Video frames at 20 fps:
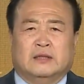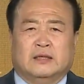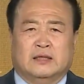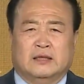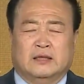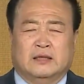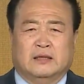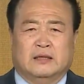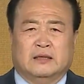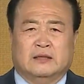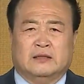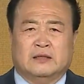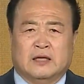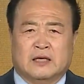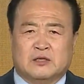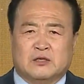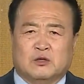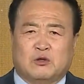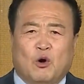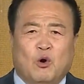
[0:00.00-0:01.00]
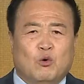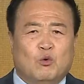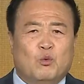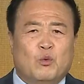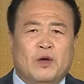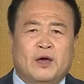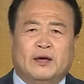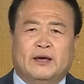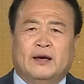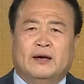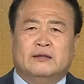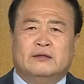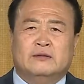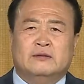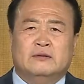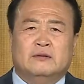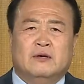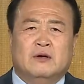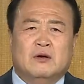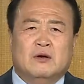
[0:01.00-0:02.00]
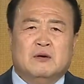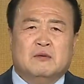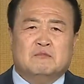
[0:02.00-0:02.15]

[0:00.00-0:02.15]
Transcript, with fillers: 아, 그래서 더욱 회개하는